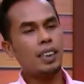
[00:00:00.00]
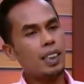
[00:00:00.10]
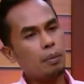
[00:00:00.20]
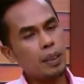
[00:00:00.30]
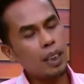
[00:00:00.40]

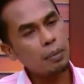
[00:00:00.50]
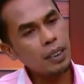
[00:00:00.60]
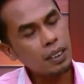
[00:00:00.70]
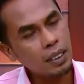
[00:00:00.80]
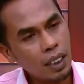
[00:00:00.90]
Tidak pernah
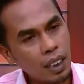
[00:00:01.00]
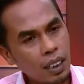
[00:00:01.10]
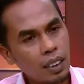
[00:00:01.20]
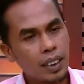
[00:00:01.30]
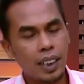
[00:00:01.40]

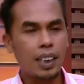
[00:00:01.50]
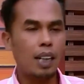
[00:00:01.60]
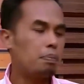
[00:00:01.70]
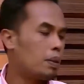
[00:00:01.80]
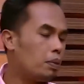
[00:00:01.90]
menyesal dengan
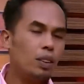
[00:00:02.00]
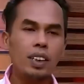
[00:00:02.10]
apapun